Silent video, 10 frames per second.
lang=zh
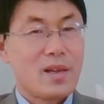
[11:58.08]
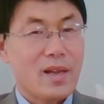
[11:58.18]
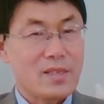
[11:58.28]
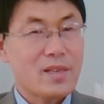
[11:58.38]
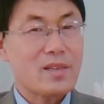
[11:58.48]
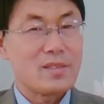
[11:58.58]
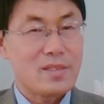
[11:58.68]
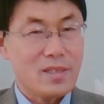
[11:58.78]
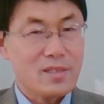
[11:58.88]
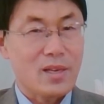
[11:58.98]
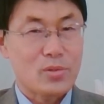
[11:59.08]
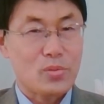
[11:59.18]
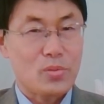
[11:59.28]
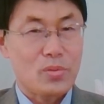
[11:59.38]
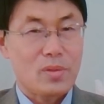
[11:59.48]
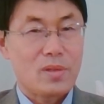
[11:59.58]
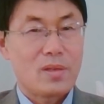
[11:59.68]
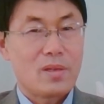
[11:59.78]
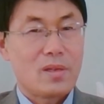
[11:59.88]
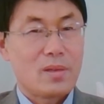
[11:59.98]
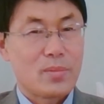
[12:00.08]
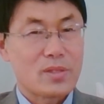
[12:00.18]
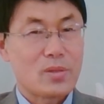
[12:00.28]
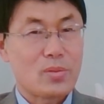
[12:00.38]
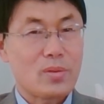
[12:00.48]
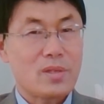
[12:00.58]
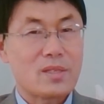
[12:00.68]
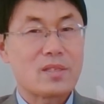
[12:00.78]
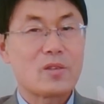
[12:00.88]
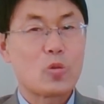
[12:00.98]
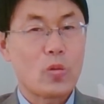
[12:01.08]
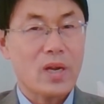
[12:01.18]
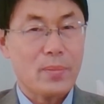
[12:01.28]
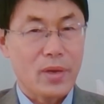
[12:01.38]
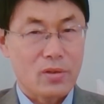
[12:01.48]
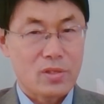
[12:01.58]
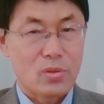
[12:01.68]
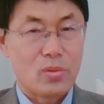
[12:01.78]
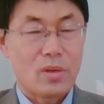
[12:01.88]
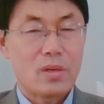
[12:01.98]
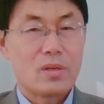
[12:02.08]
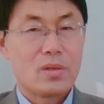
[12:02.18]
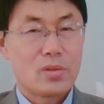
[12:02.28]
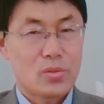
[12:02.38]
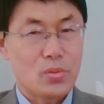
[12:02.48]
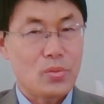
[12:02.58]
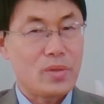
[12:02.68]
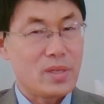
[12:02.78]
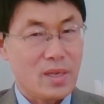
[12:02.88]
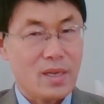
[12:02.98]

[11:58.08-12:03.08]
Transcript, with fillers: 是很欣赏粟裕。毛泽东也曾经公开表示过，粟裕应该是